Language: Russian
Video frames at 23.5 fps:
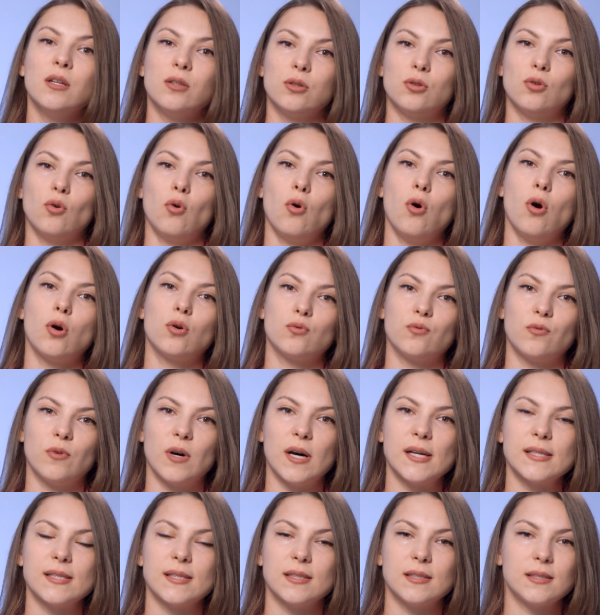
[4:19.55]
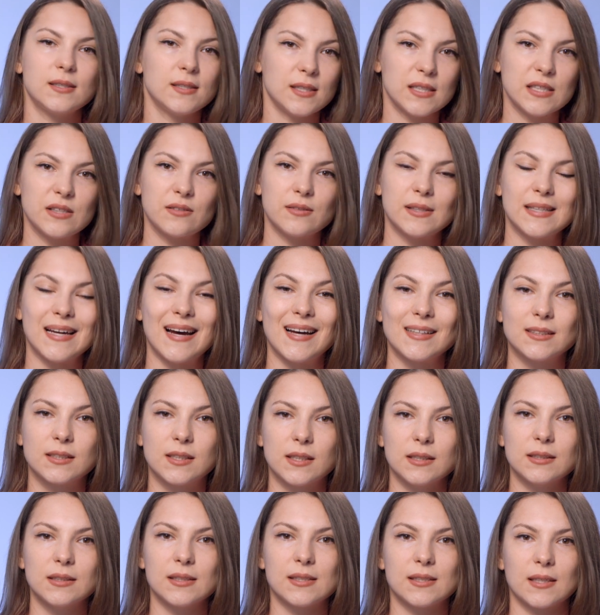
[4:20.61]
то у вас, естественно,
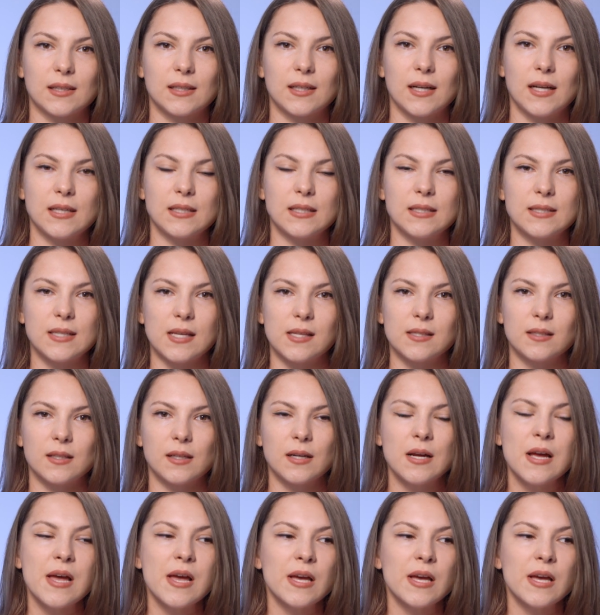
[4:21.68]
открытый сакральный центр.